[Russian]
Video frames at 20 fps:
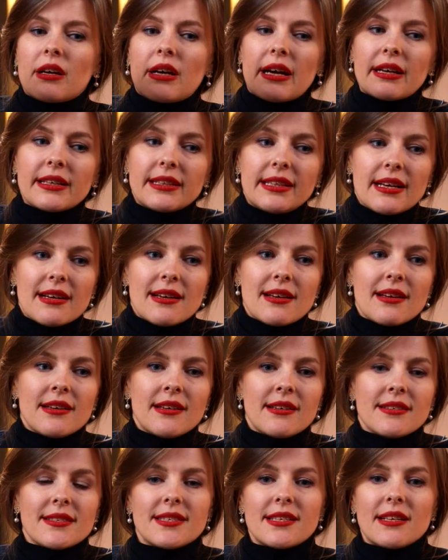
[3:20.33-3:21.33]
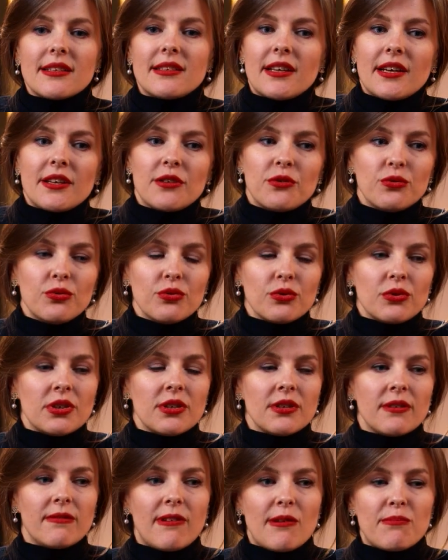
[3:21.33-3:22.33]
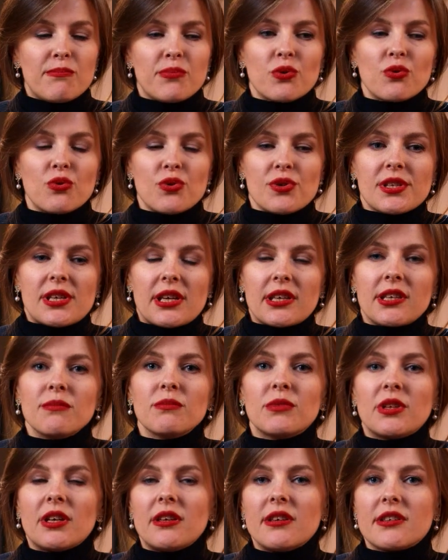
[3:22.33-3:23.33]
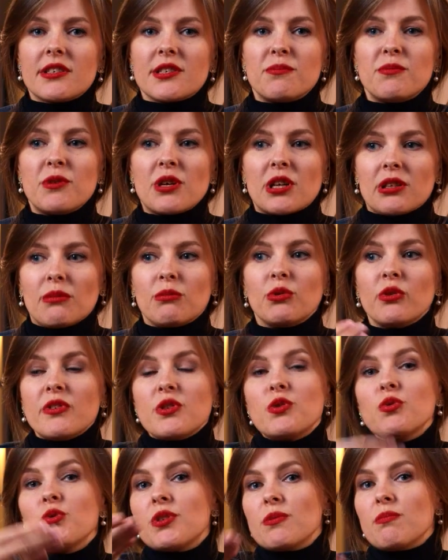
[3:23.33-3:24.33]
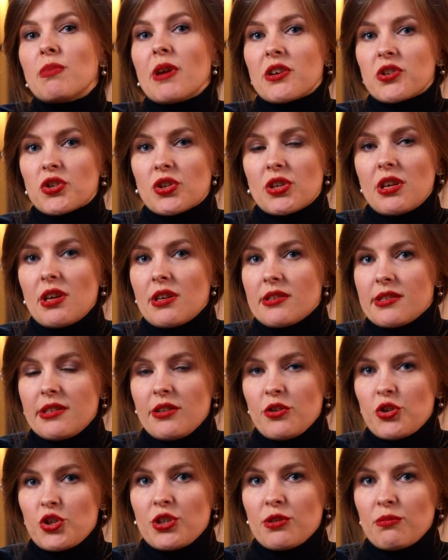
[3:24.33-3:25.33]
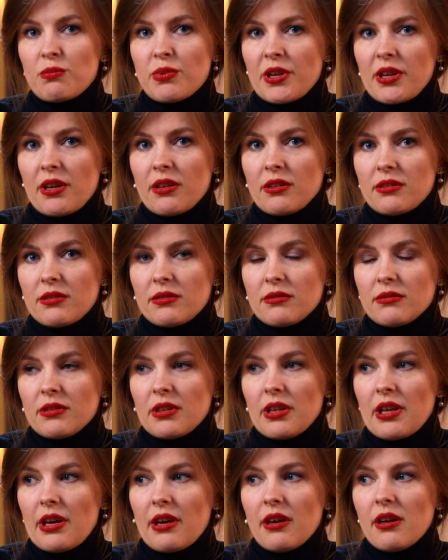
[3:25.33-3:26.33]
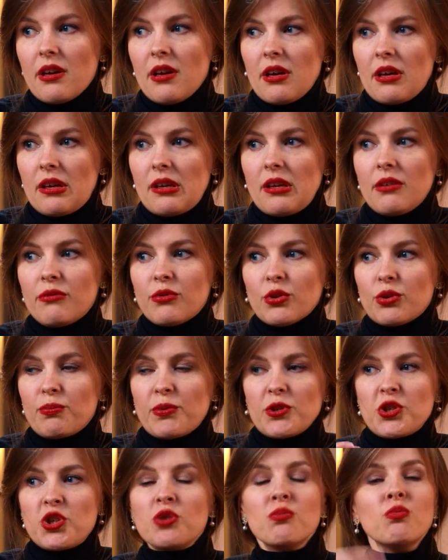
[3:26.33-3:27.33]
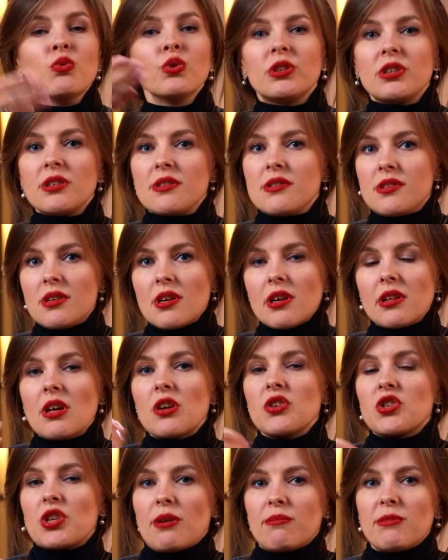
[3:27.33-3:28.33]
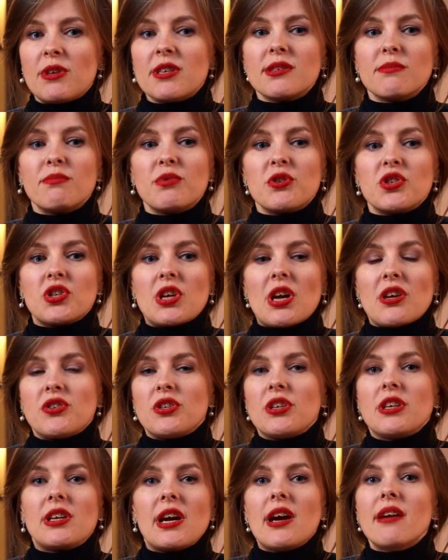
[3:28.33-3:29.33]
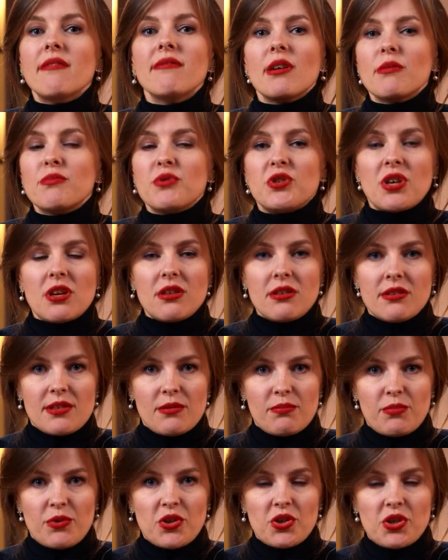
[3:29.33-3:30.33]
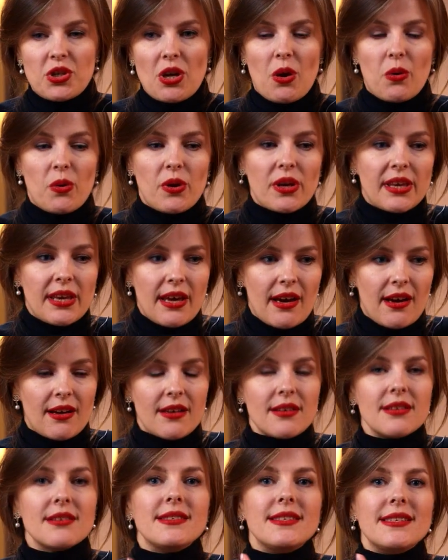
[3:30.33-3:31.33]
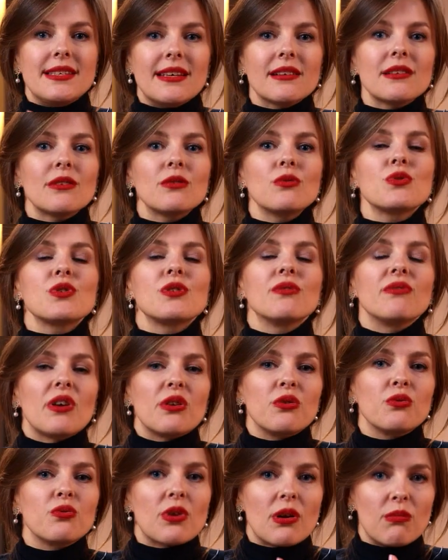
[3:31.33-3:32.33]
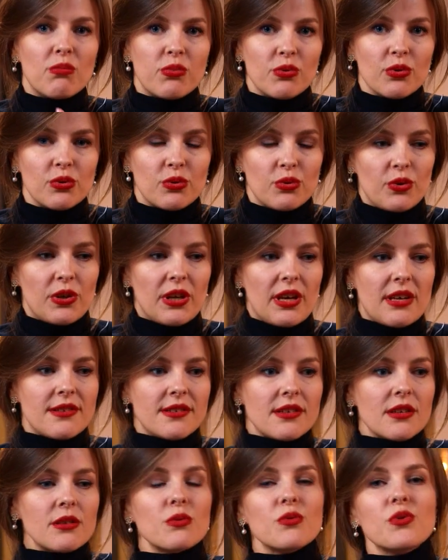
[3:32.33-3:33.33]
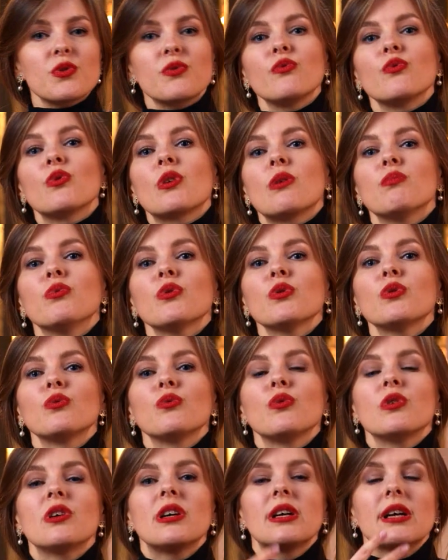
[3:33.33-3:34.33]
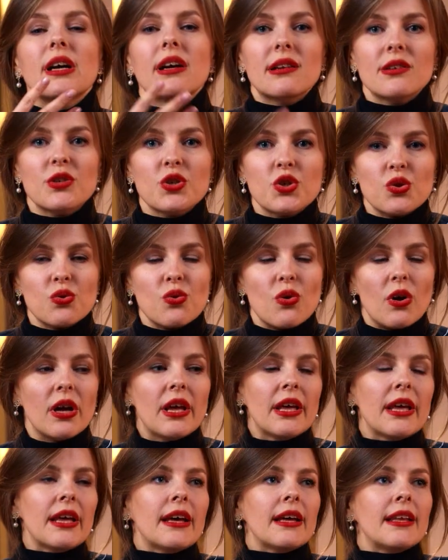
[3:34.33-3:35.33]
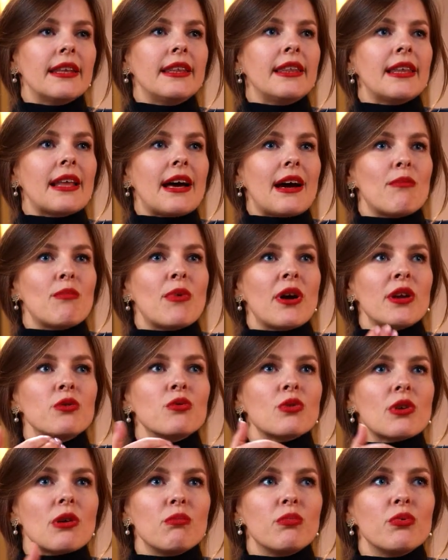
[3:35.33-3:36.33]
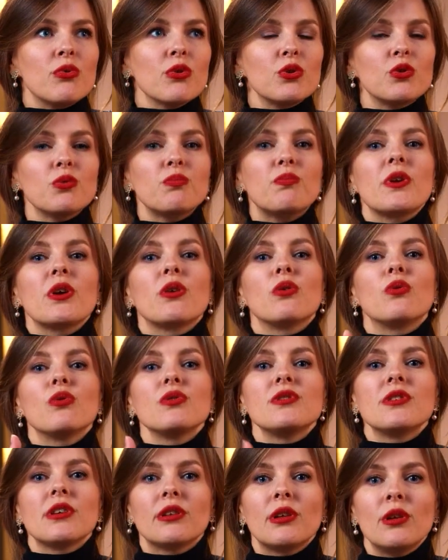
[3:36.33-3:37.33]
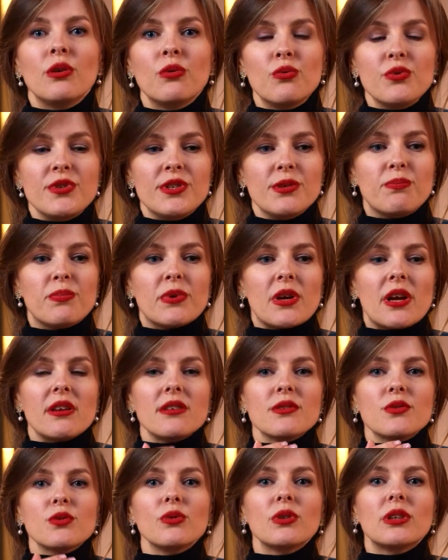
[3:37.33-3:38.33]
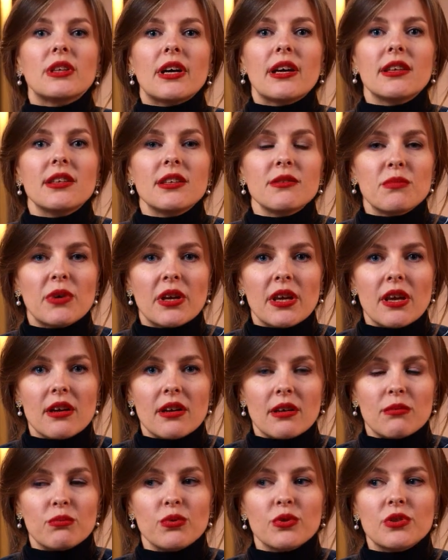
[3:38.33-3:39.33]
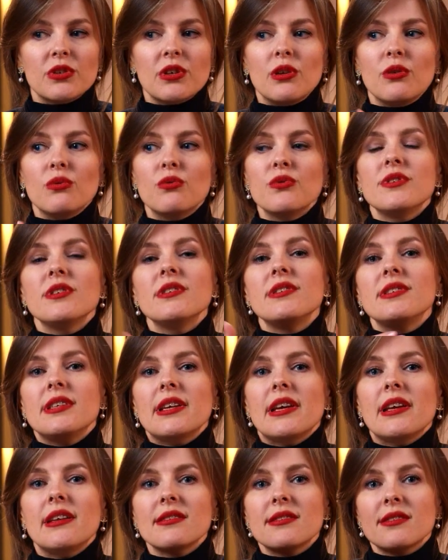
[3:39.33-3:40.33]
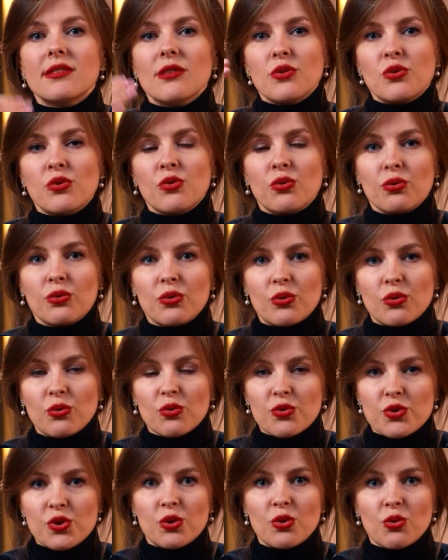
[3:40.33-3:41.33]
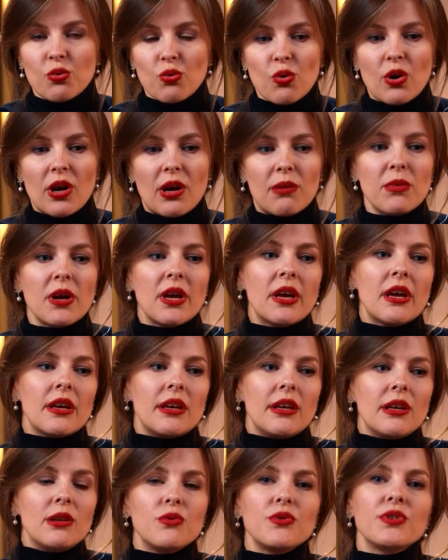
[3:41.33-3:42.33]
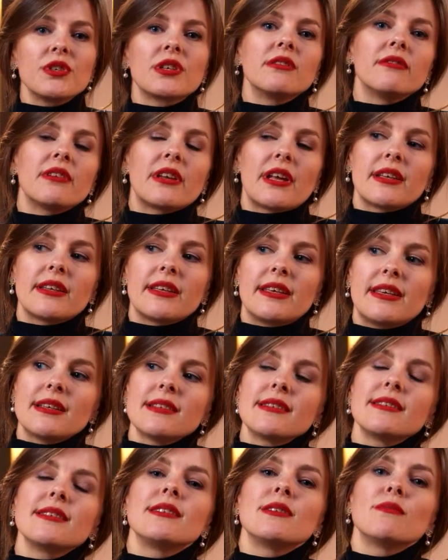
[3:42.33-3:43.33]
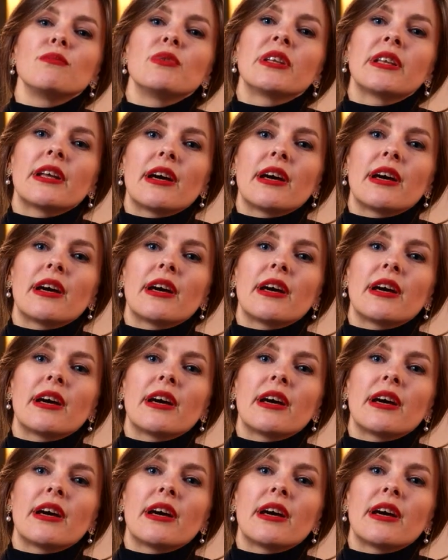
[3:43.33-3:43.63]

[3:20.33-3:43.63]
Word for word: когда задают вопрос каким-то экспертам, ну ведь у тебя же есть личный бренд, да, и вот почему ты делаешь, а мне запрещаешь? Я вообще не запрещаю. Я делаю свою работу. Я делаю свою работу хорошо. На мою работу приходят люди, про результаты моей работы люди делятся с друг, друг с другом, и люди говорят, если тебе